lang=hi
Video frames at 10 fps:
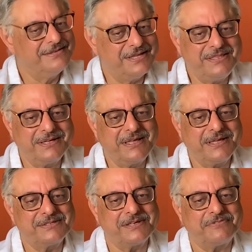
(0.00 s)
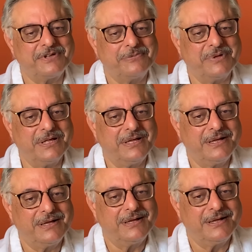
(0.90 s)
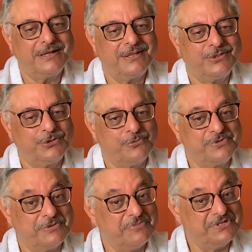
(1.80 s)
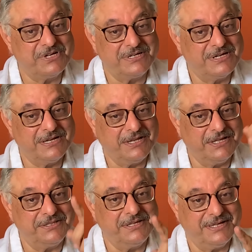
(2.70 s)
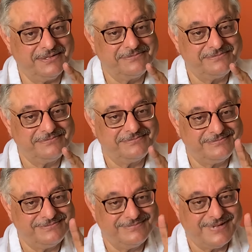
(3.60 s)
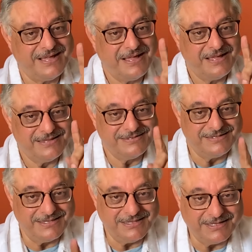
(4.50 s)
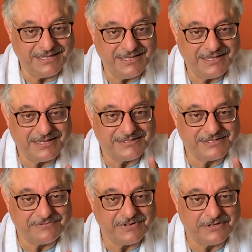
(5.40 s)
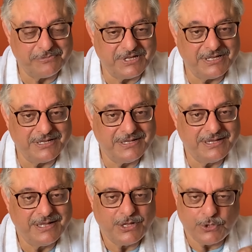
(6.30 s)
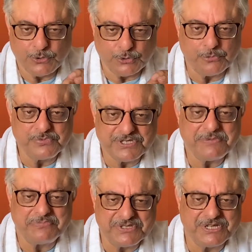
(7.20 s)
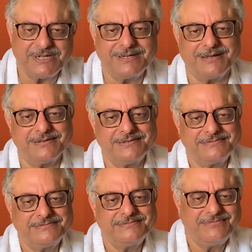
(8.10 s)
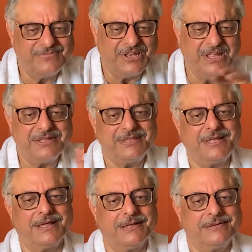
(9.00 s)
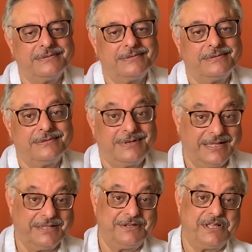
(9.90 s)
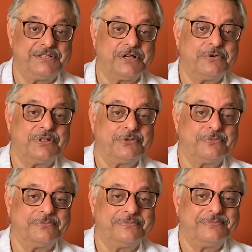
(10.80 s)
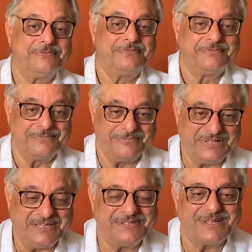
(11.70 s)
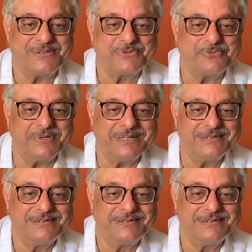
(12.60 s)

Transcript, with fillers: ज़िंदगी के सफ़र में तुमसे बिछड़ना नियति है ज़िंदगी के सफ़र में तुमसे बिछड़ना नियति है लेकिन रह जाओगे तुम मेरी सांसों में